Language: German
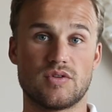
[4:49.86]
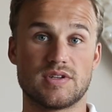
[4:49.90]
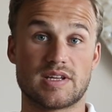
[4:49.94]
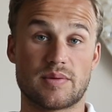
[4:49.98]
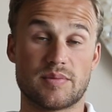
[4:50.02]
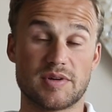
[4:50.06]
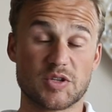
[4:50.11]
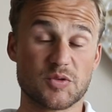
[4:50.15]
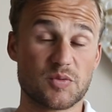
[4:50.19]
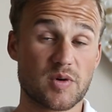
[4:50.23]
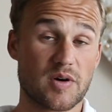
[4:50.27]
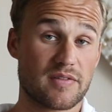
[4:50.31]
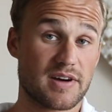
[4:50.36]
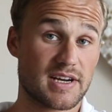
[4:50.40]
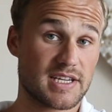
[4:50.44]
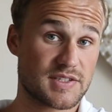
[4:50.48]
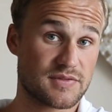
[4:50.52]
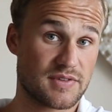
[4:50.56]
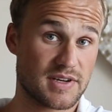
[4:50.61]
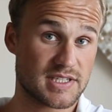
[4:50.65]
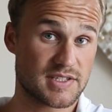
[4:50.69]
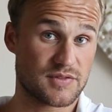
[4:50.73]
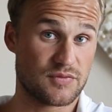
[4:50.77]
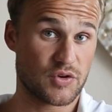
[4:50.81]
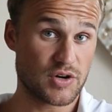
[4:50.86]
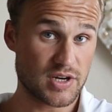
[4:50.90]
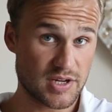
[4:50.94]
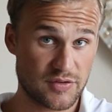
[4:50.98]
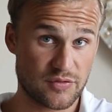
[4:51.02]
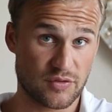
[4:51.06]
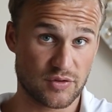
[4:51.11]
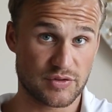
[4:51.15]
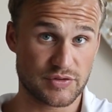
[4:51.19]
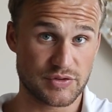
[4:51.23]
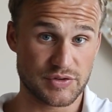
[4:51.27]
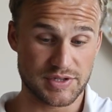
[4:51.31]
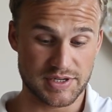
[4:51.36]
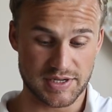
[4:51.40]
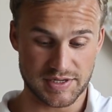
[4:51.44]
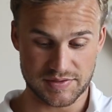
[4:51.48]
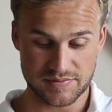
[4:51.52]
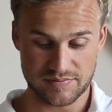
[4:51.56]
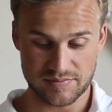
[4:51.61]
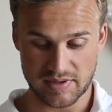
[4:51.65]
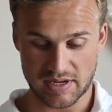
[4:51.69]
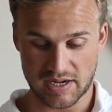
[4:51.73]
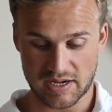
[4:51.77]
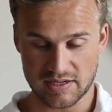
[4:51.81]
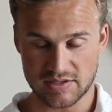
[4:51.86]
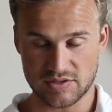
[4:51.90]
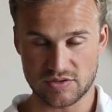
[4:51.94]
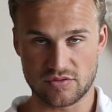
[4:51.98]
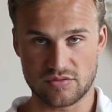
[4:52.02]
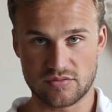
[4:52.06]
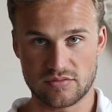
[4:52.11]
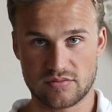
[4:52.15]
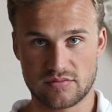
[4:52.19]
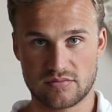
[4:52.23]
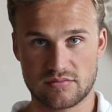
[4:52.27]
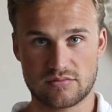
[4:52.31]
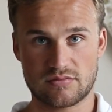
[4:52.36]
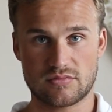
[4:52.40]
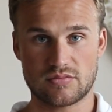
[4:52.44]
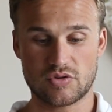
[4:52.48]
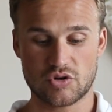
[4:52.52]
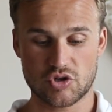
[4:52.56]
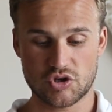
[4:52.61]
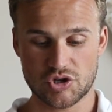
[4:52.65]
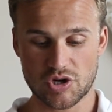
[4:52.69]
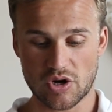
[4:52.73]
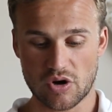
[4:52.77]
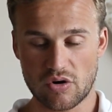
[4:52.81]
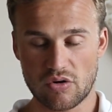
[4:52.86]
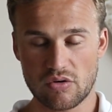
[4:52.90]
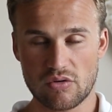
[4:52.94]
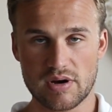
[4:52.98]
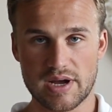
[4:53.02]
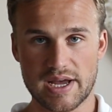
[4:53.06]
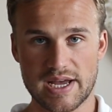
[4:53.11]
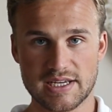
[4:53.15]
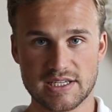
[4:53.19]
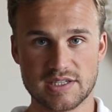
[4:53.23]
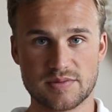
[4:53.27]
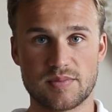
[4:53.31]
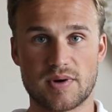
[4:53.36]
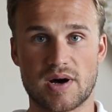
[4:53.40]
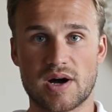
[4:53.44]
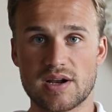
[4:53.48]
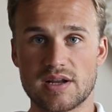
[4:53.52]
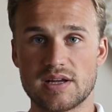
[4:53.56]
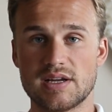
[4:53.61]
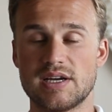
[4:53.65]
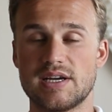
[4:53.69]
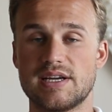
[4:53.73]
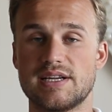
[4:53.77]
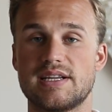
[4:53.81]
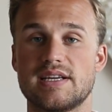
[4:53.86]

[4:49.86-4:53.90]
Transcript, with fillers: Und damit du mal weißt, was wirklich funktioniert, also schau erstmal,